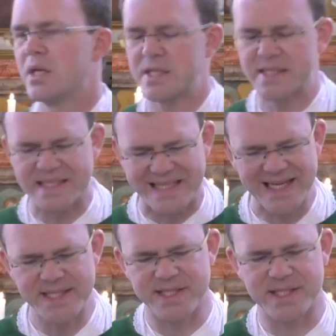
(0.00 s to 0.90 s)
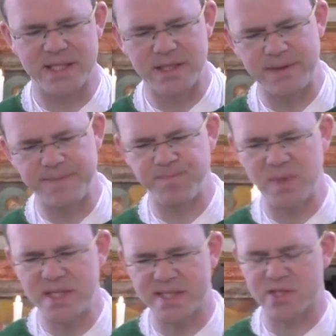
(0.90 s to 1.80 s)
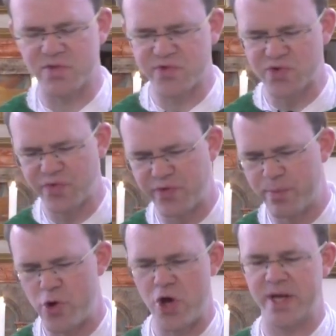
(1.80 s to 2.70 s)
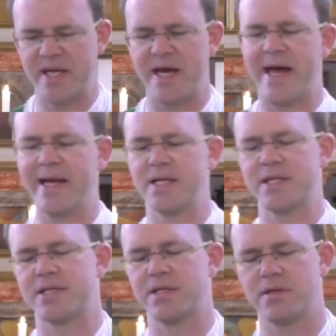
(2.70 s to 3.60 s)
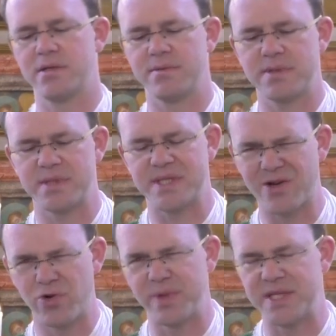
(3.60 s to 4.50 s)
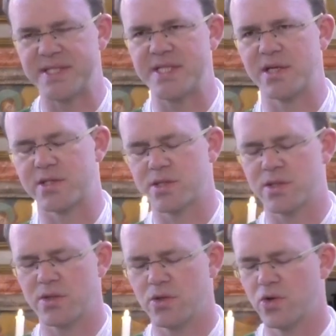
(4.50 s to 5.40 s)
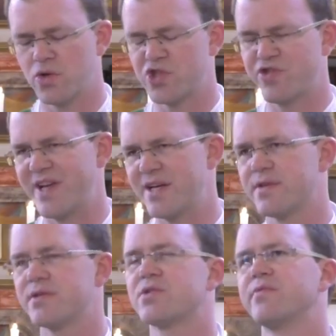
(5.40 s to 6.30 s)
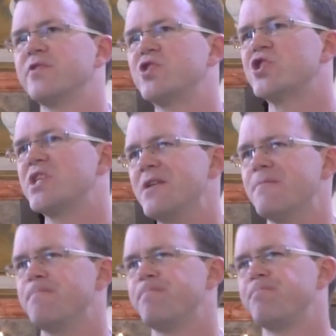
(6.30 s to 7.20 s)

Dieser Text ist so vom Hören her eigentlich sehr kompliziert und schwer zum Verstehen.